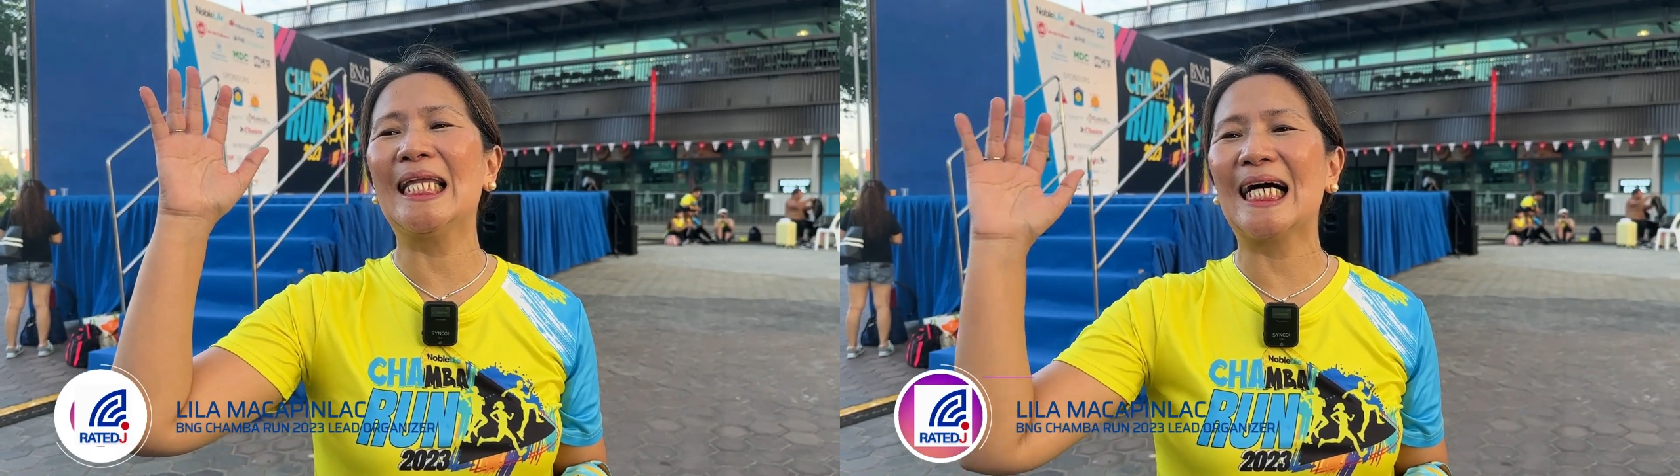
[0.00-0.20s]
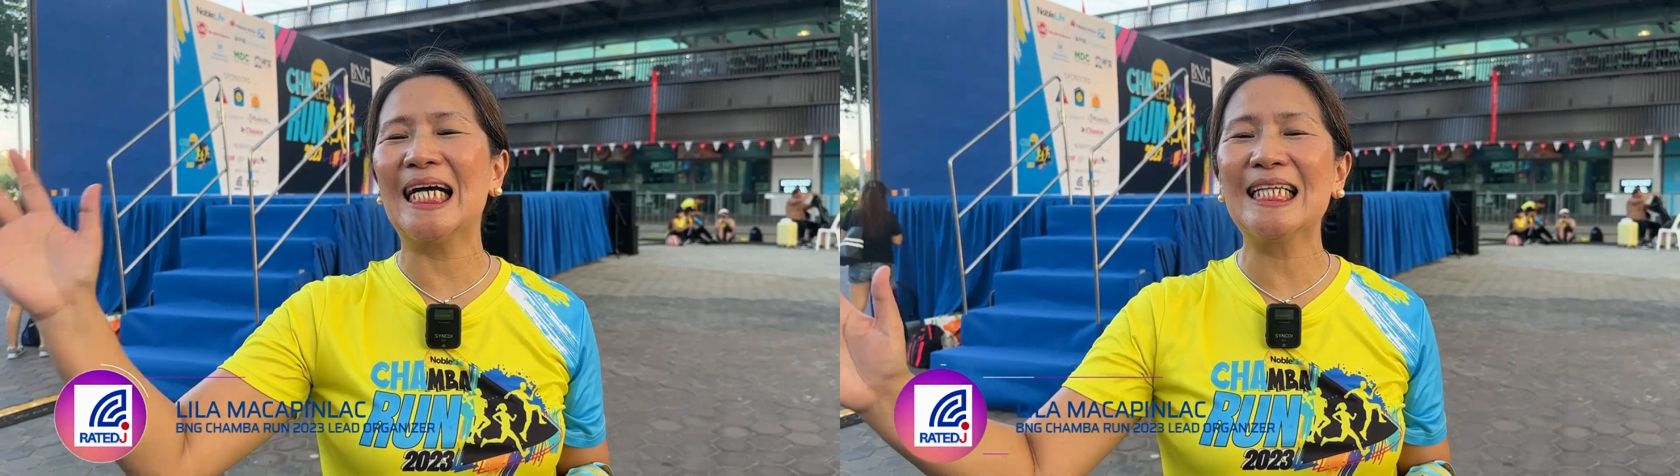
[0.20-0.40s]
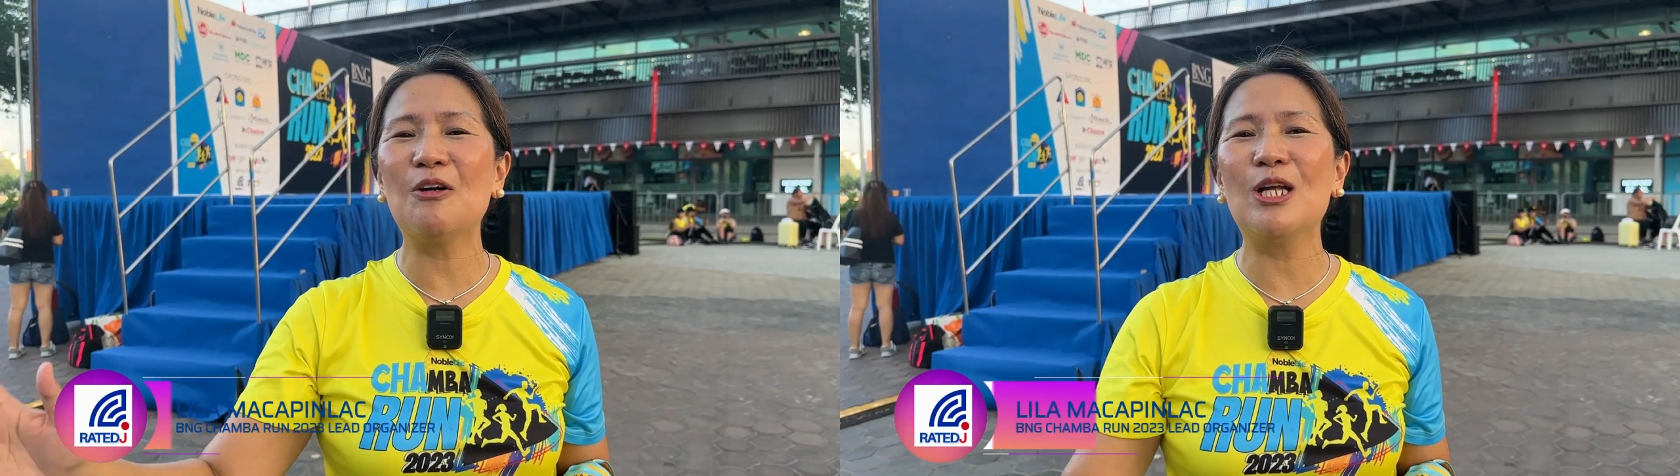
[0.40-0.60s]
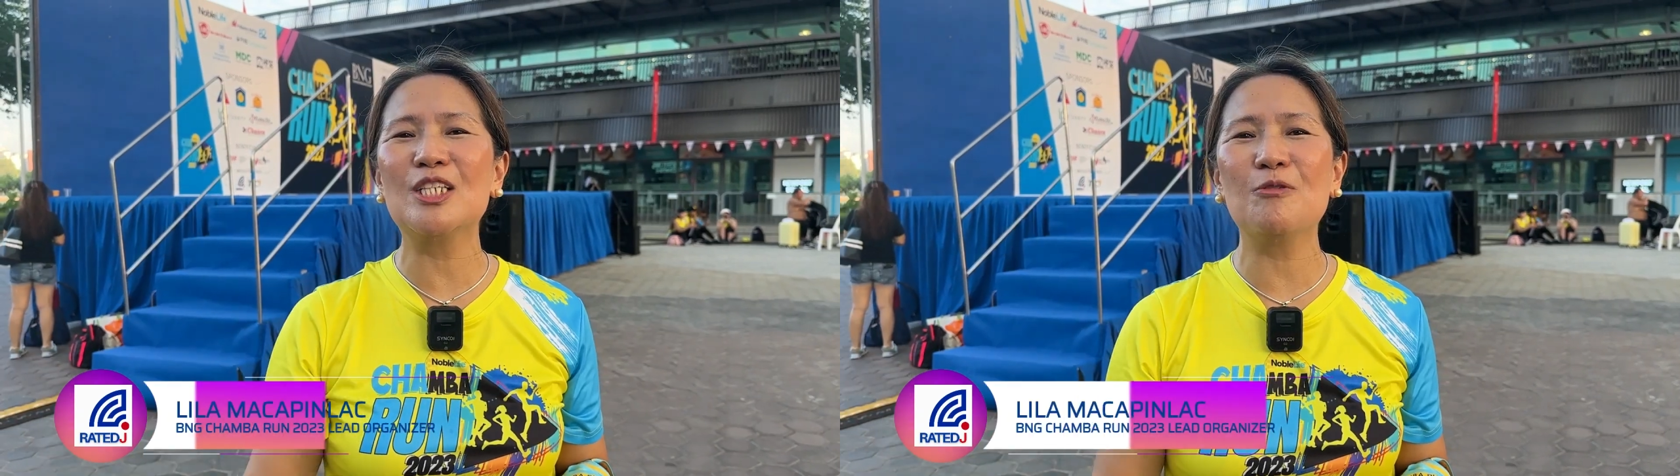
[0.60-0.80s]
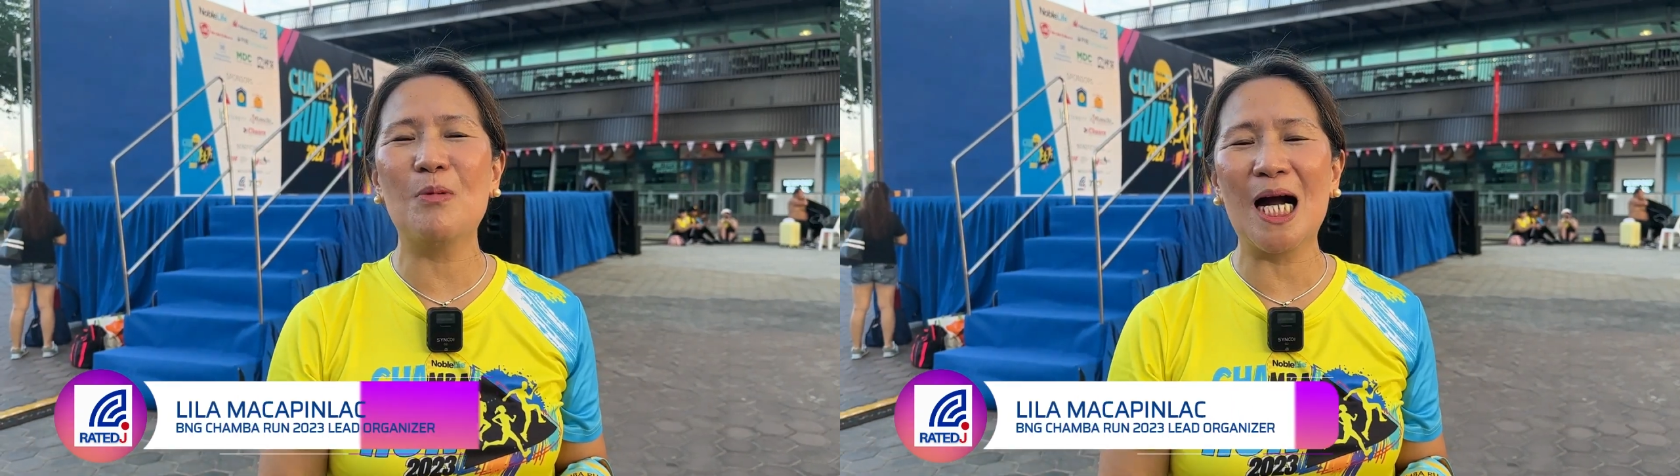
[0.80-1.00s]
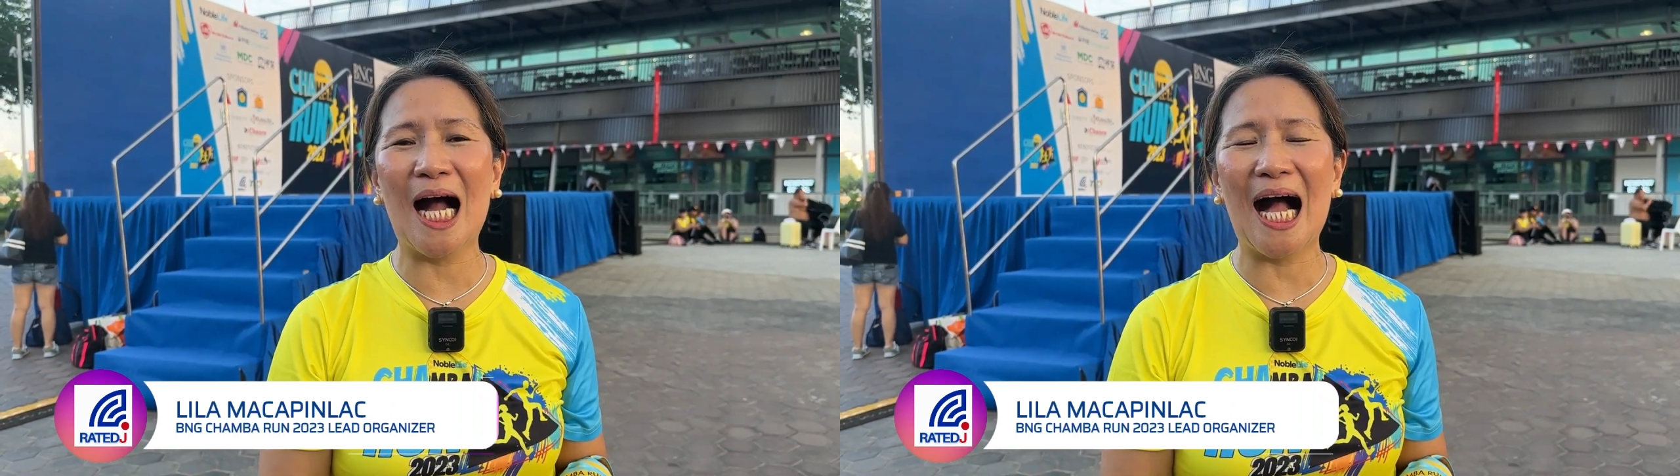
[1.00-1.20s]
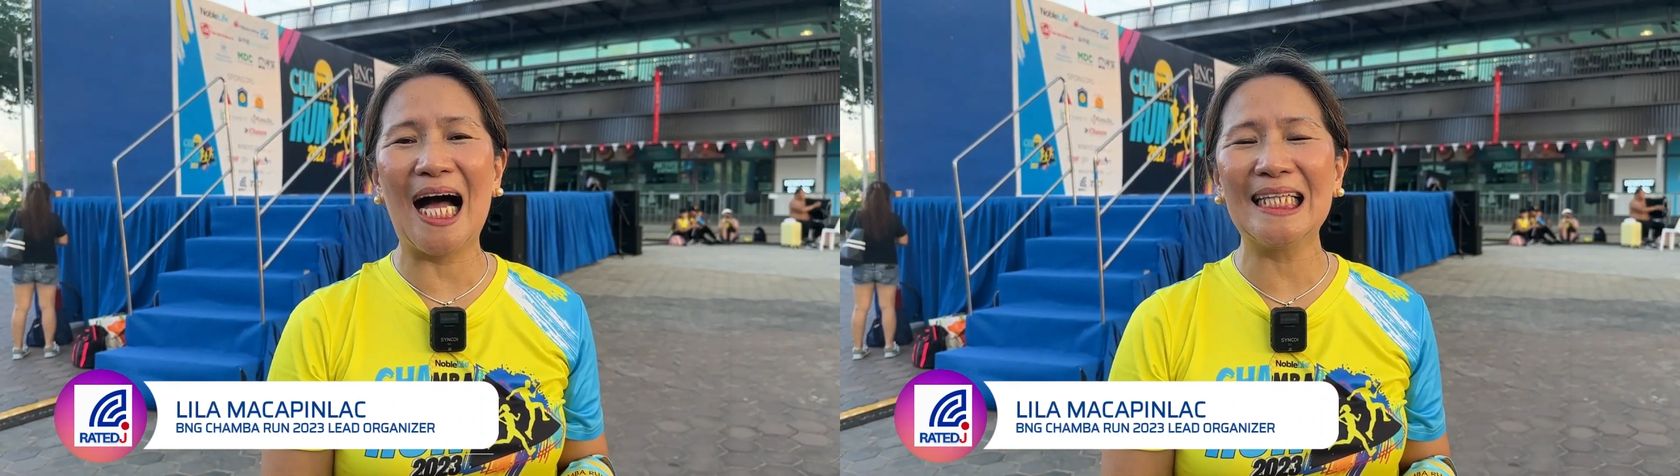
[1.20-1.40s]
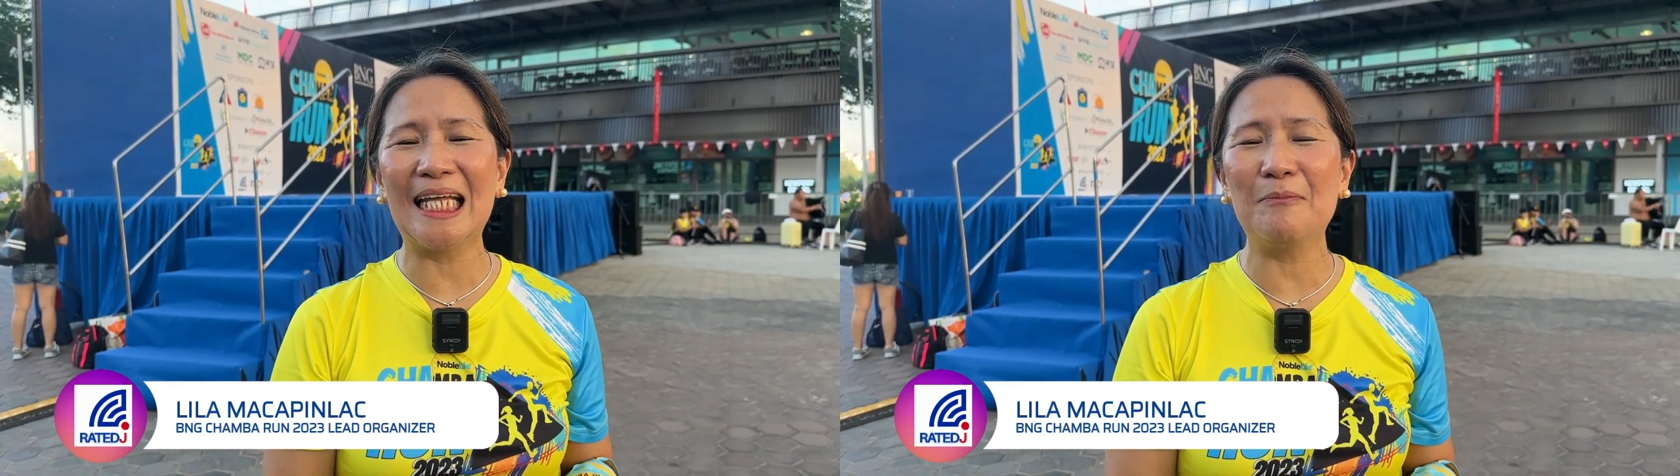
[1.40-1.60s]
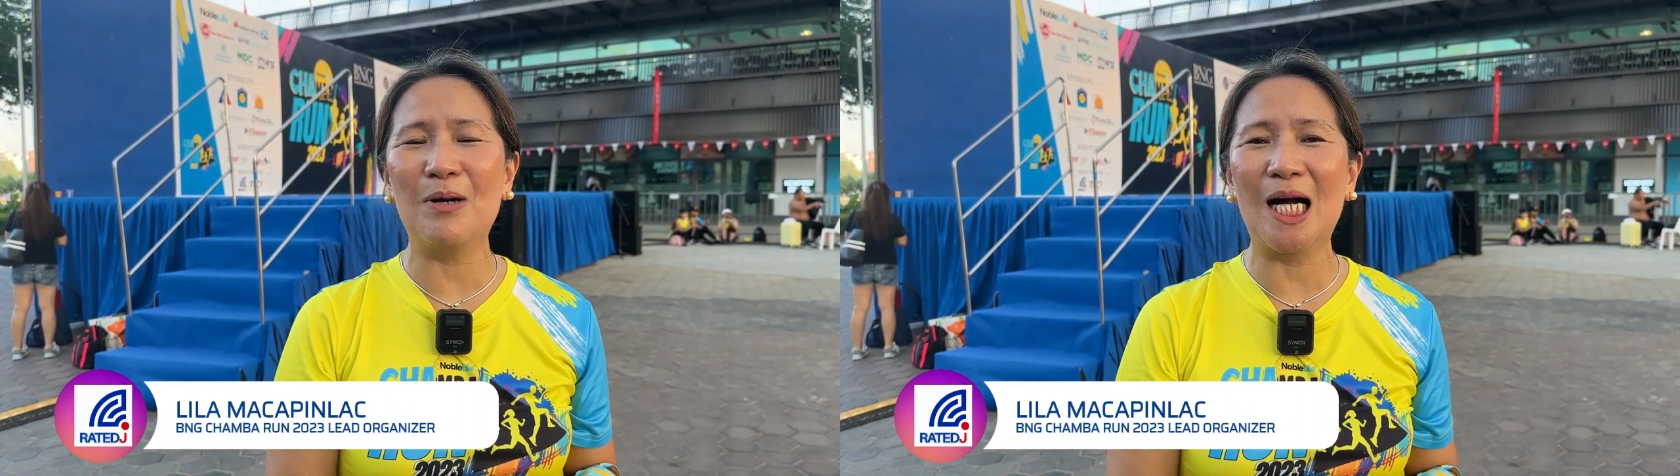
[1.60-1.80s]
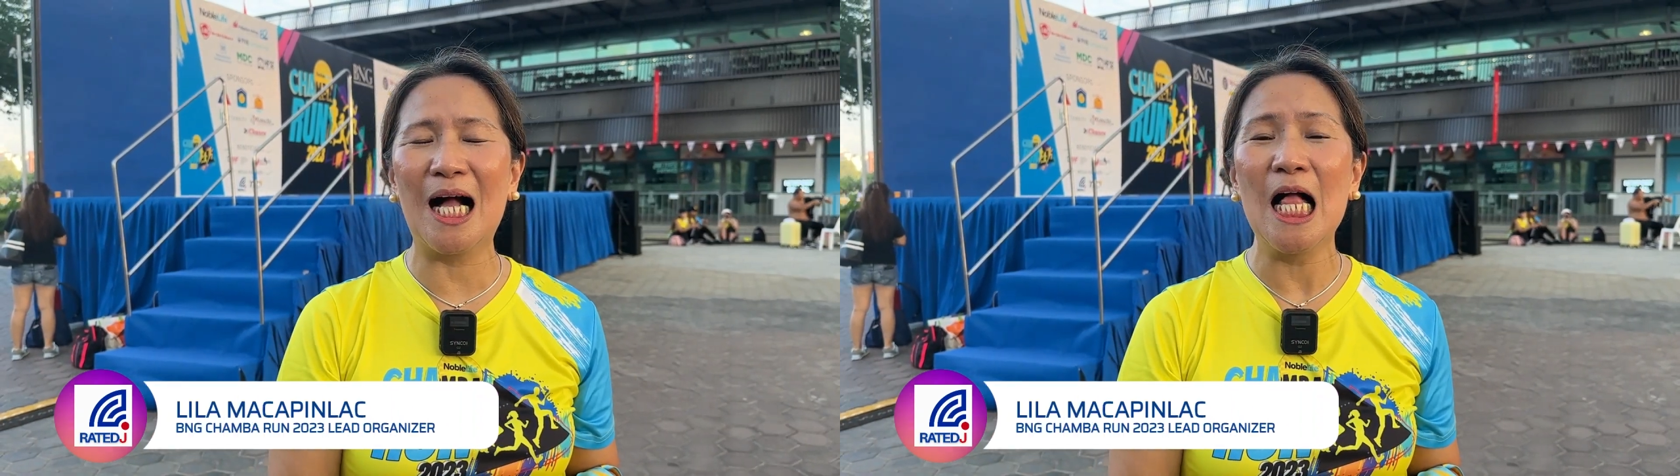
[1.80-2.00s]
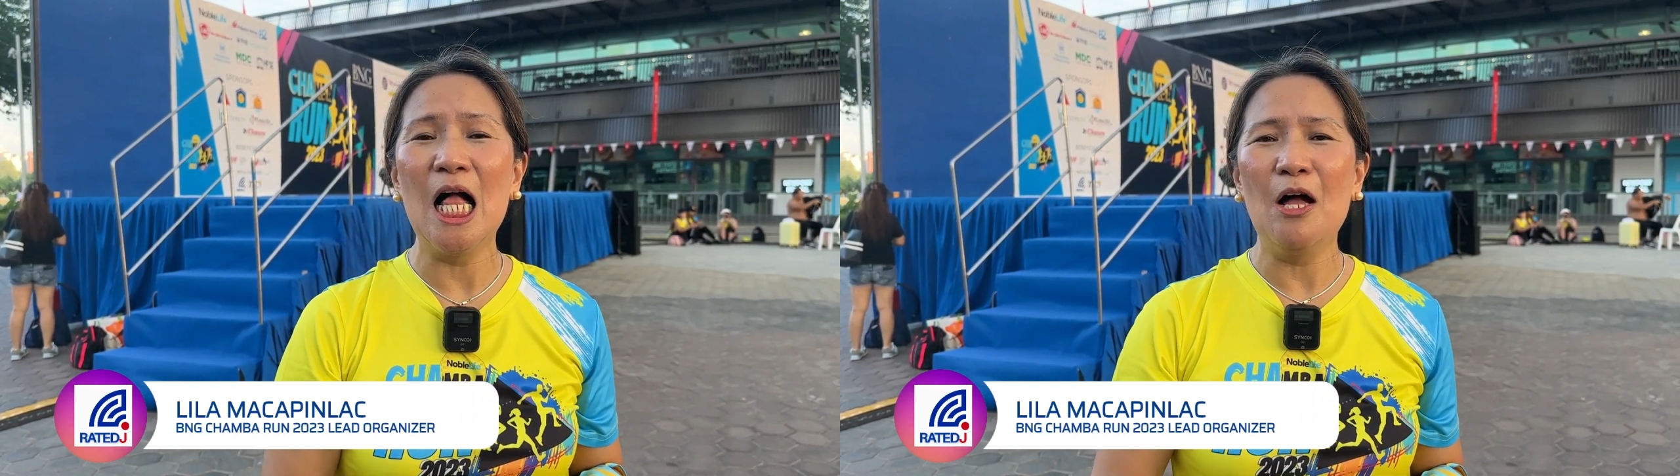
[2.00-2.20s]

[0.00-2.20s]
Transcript: ah, nakita ulit yung mga ating mga